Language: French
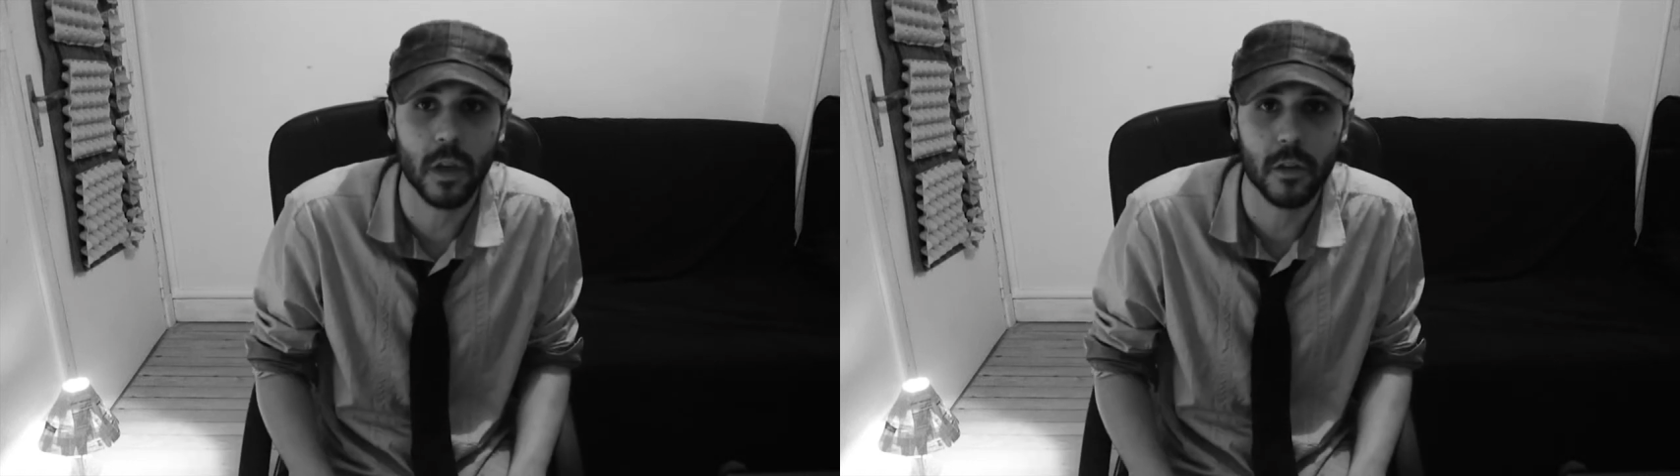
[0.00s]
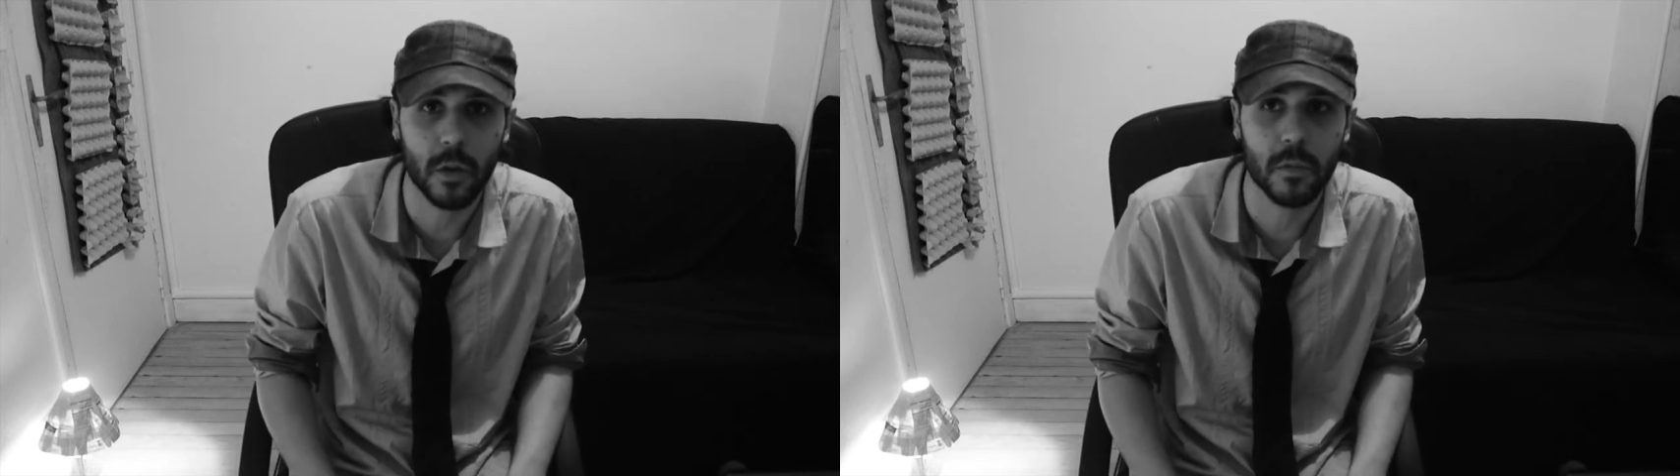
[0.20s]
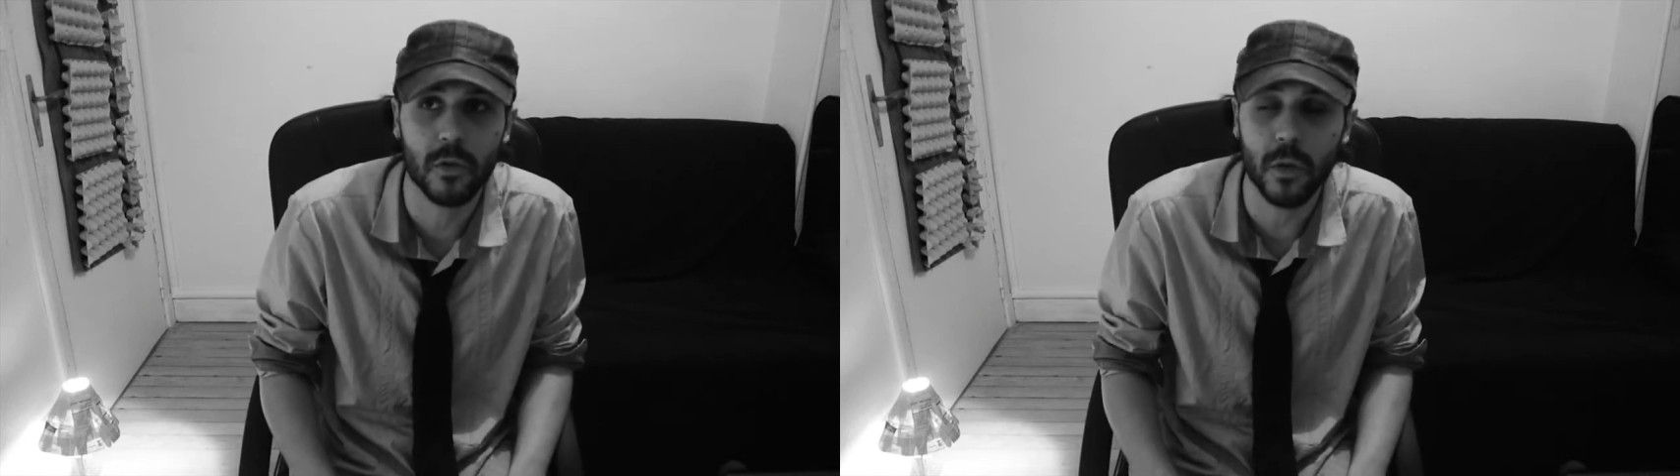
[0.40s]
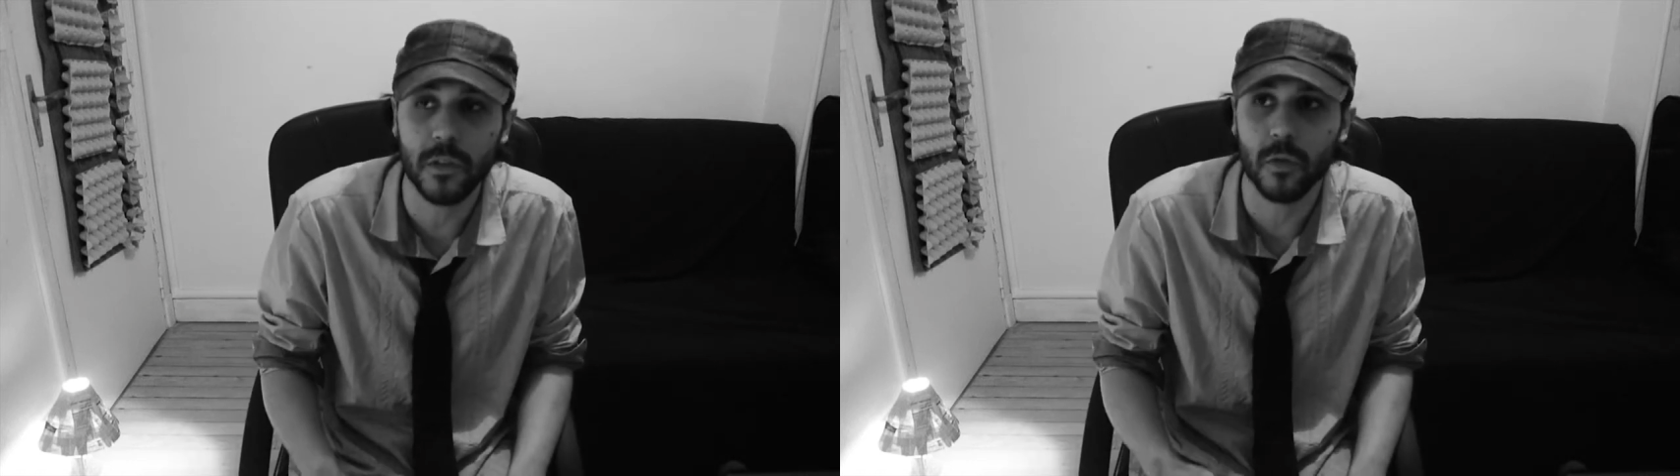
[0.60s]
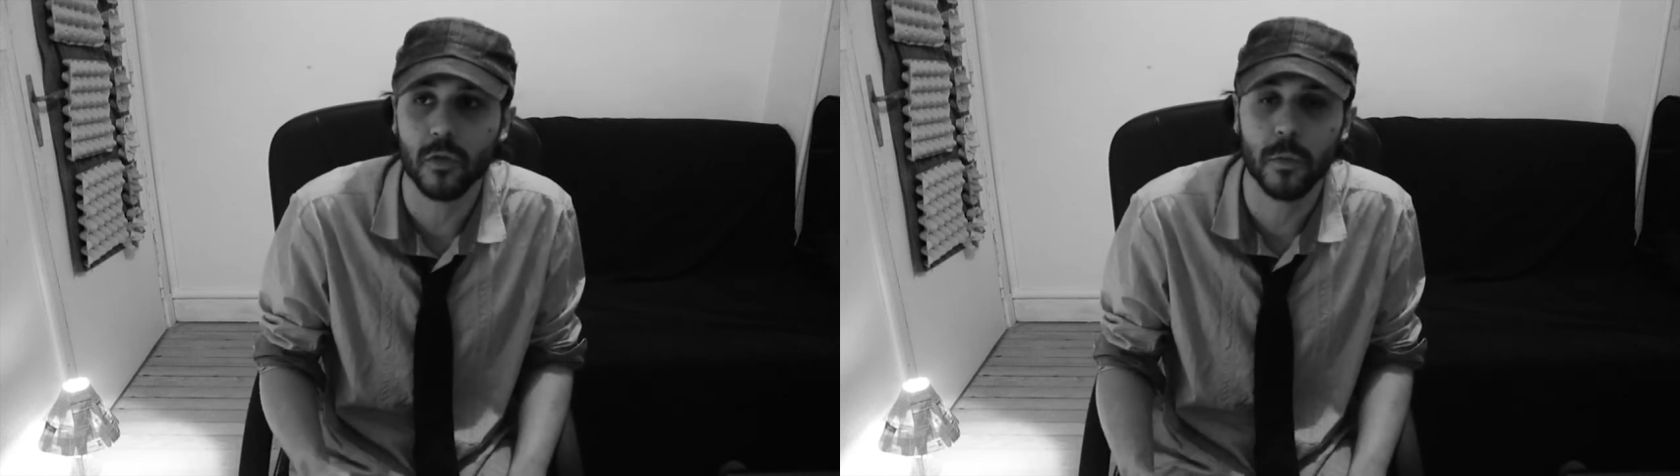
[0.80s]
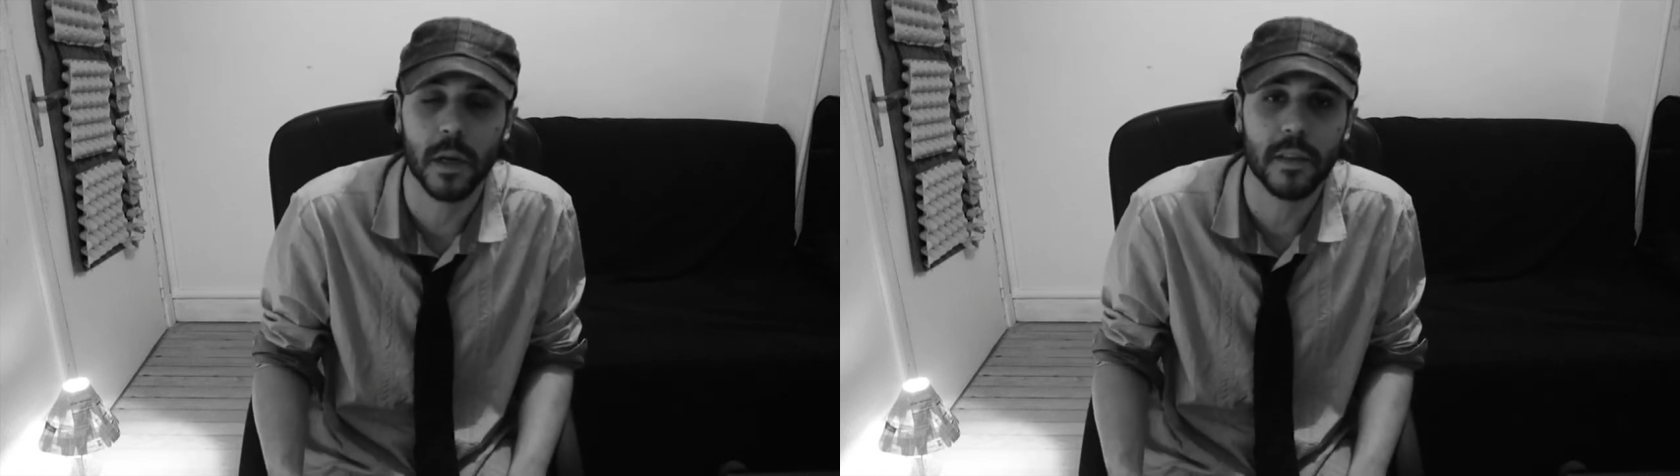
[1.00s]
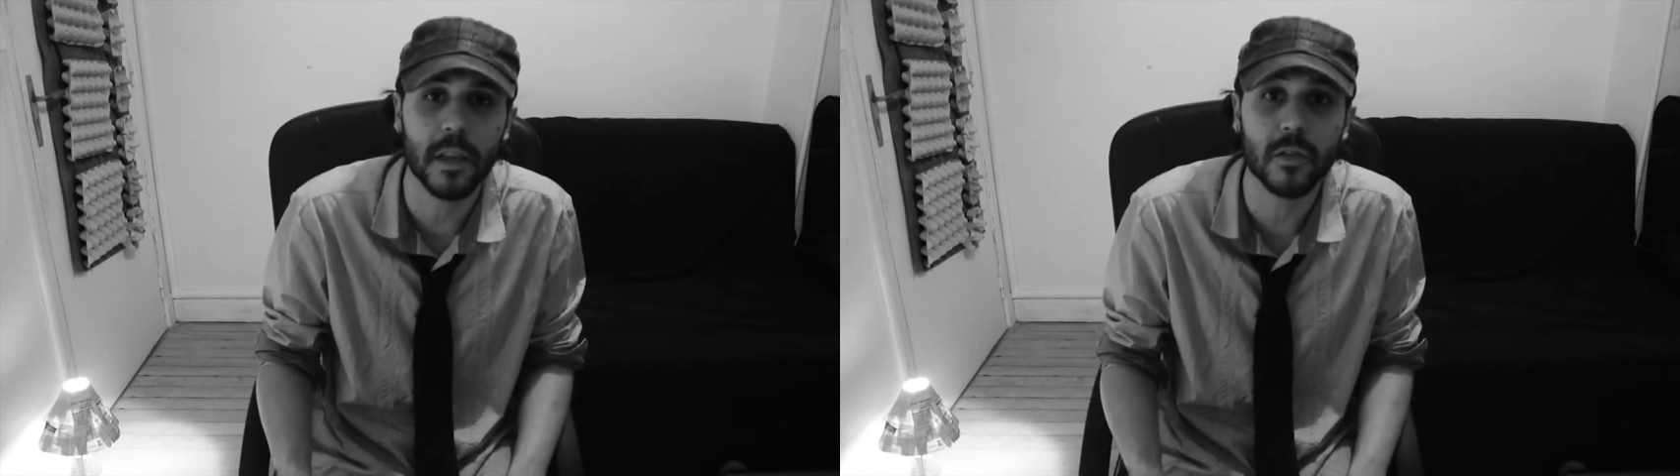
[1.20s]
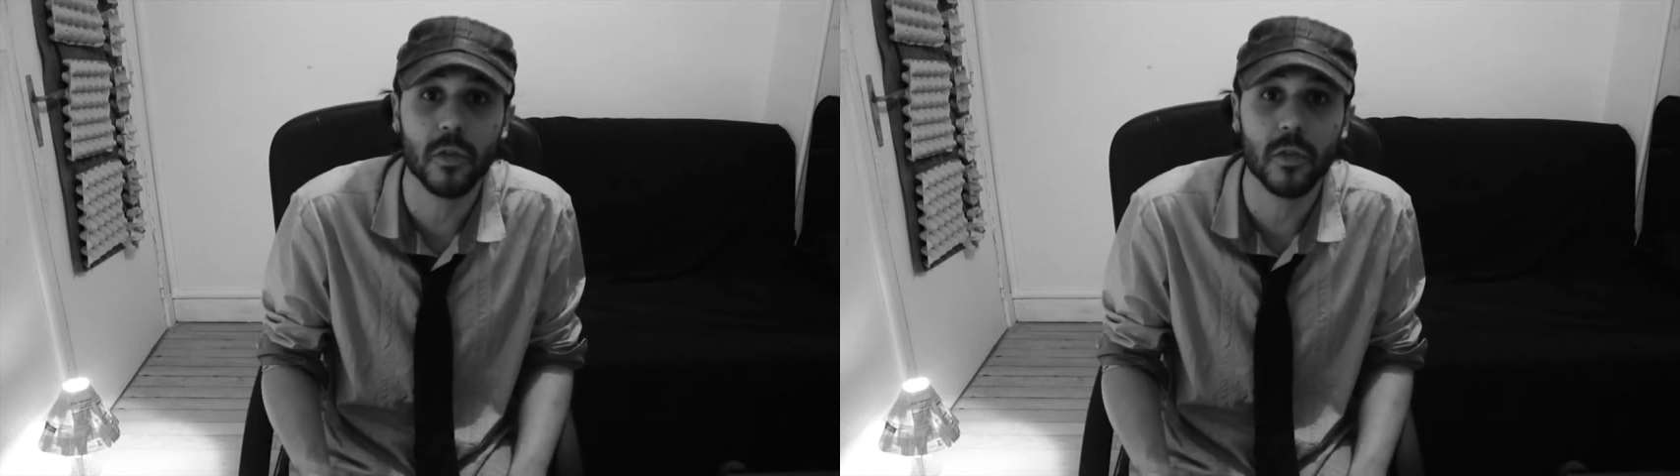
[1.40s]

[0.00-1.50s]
rétribution à son subalterne,